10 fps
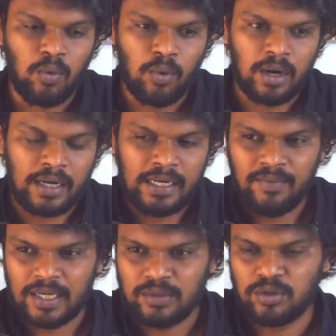உங்கள் அண்ணன்
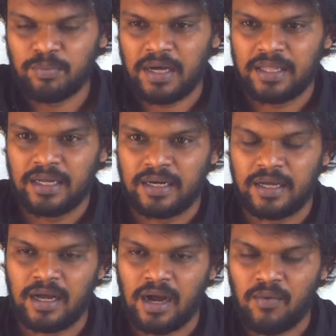வளர்ந்து வந்த பாதை என்ன
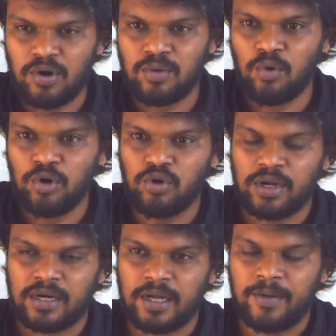அவரோட மோட்டோ
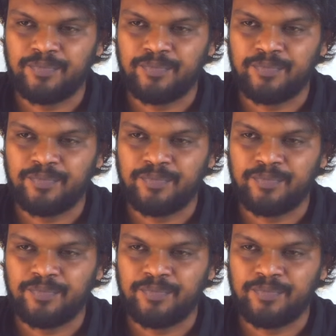என்ன